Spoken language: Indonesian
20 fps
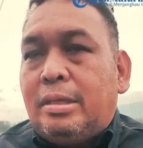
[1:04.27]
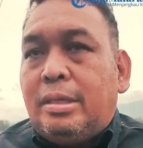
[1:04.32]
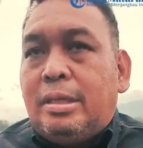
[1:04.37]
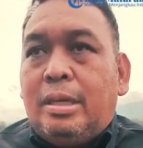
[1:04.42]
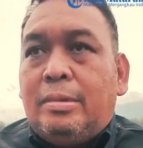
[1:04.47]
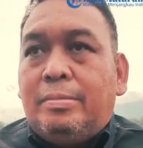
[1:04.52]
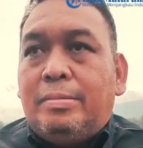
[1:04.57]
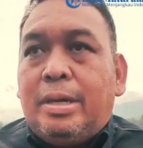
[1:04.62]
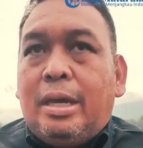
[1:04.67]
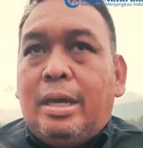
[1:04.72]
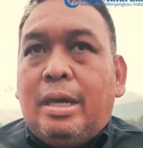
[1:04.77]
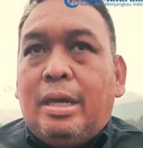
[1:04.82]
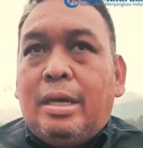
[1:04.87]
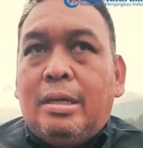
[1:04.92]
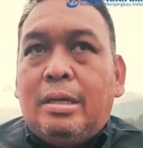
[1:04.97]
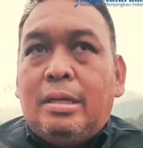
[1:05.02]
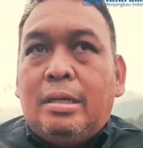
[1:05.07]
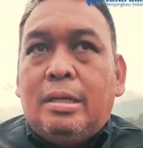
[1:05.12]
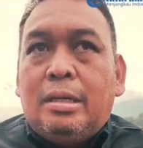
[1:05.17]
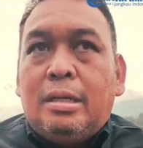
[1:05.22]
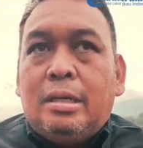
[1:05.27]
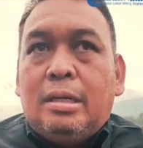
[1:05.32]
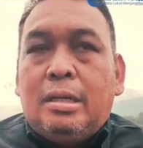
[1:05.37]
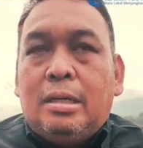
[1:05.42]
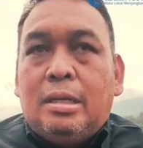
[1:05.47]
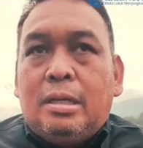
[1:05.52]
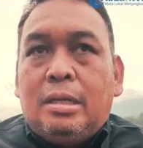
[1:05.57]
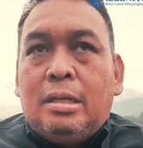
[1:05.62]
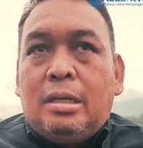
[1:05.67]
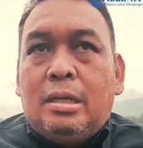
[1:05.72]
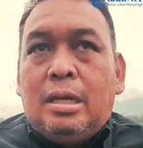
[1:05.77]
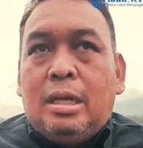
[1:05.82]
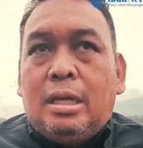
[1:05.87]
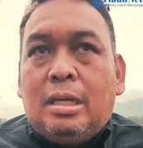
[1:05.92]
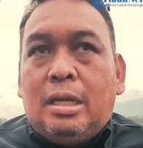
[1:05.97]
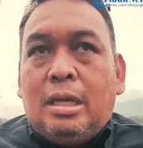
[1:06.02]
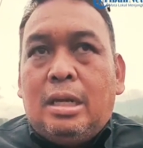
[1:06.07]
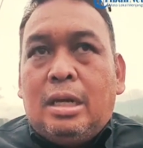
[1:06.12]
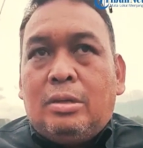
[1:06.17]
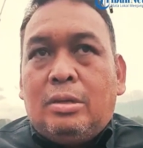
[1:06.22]
ya Pak ya nah
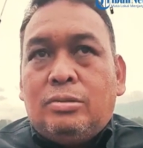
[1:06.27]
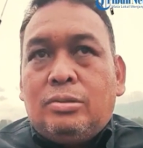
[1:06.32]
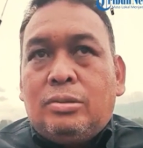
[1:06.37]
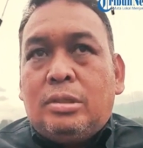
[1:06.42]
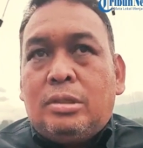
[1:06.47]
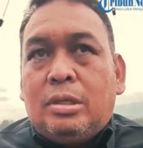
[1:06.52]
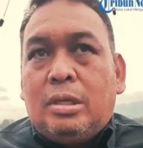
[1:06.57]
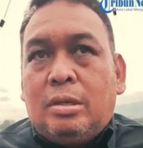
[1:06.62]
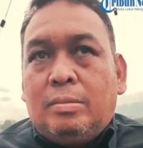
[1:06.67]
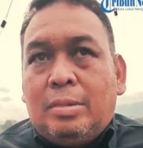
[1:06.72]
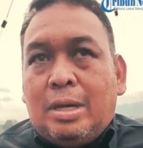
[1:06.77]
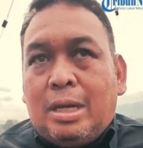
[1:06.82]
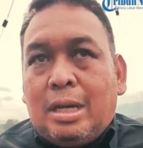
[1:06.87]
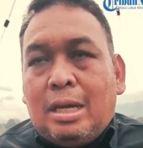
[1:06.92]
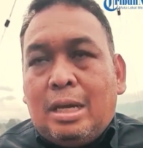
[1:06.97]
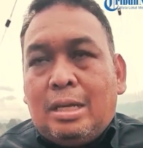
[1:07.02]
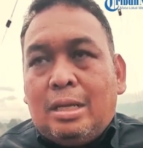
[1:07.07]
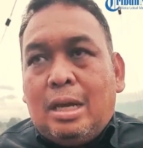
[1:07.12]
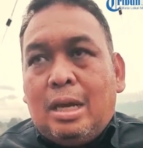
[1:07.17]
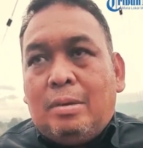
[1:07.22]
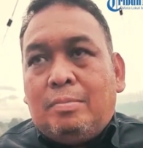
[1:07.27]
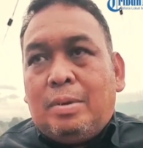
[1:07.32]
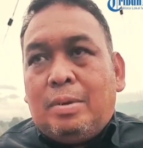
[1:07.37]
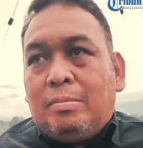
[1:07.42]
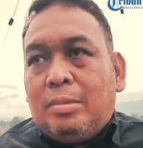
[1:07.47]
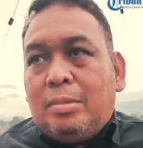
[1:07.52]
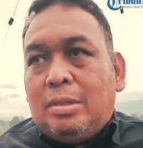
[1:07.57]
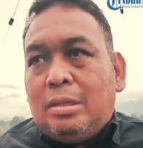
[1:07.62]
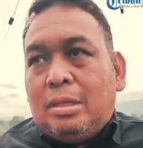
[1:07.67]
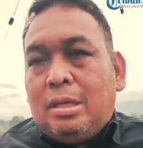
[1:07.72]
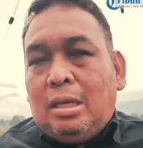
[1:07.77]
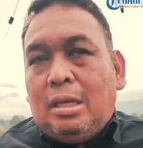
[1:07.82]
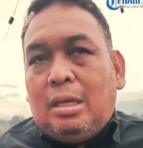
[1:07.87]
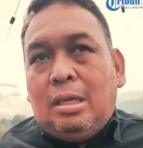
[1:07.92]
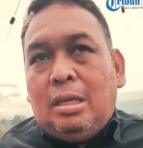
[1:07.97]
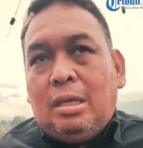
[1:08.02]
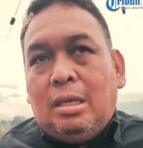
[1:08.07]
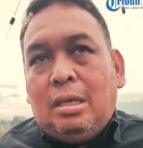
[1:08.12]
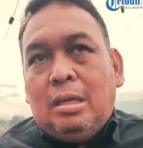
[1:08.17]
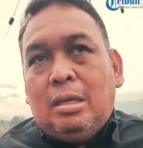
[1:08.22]
ini yang harus eh, makanya Pak
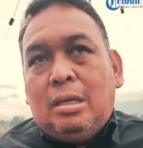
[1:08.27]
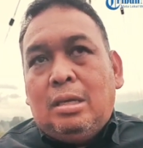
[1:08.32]
Menteri